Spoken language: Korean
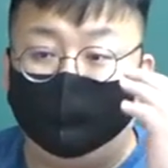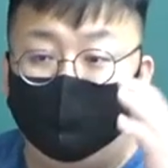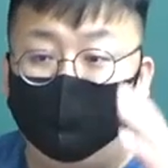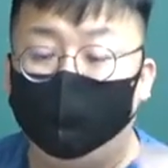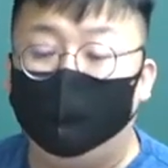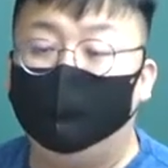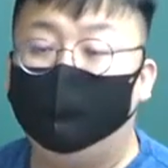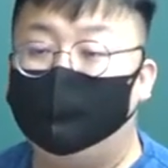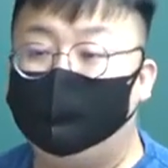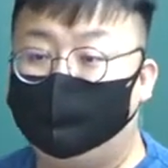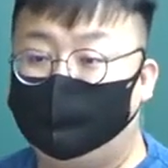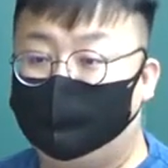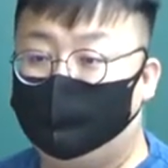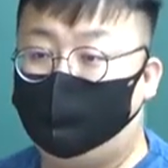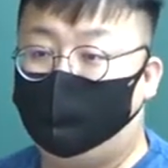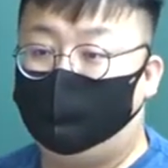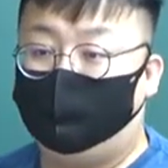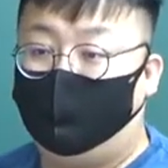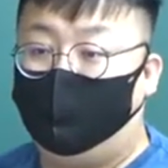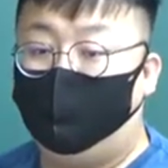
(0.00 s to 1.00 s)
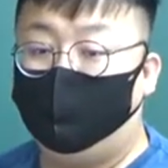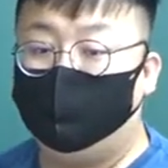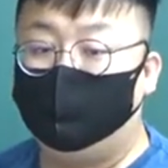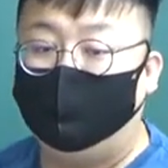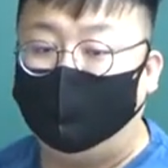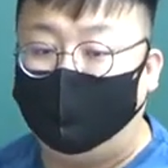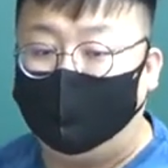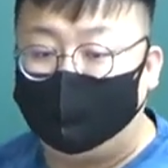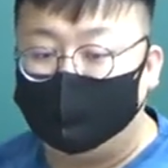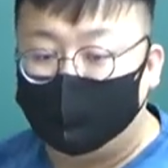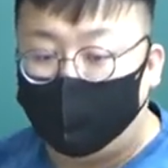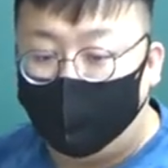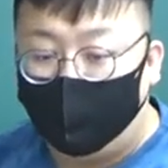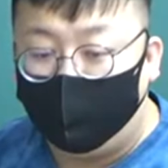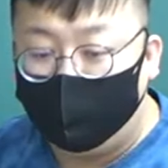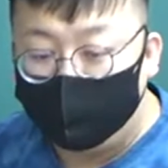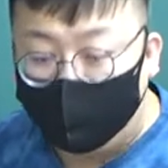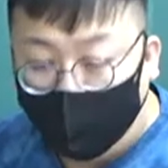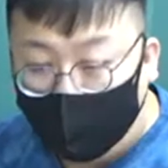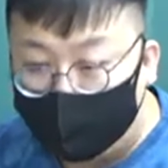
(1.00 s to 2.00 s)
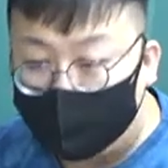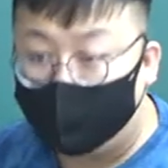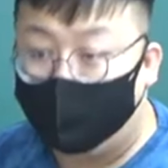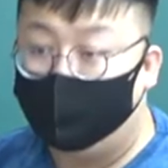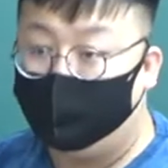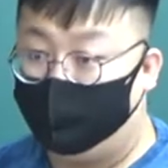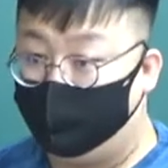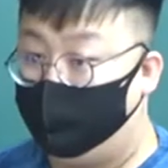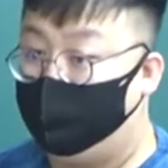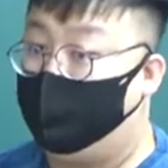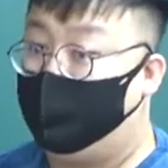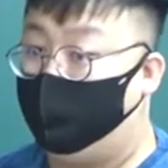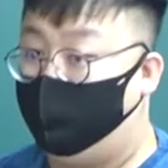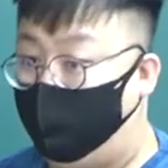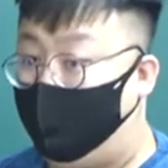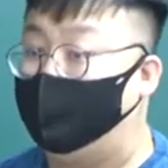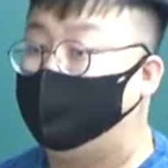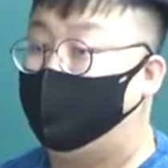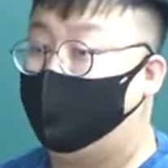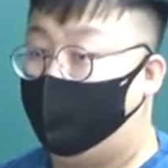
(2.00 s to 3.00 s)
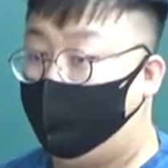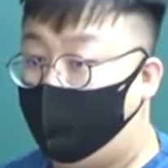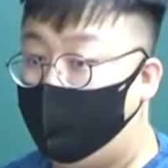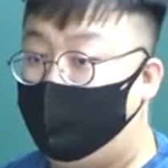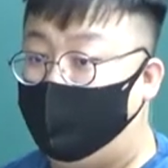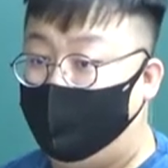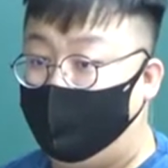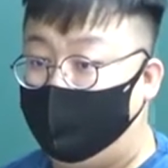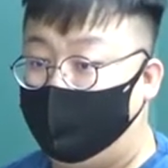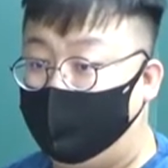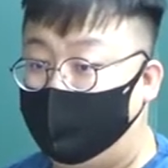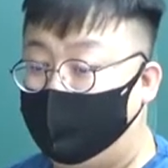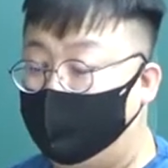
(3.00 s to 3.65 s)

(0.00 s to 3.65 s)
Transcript: 내용 일치로 나오는 게 정석적인 문제는 맞아요. 원래는.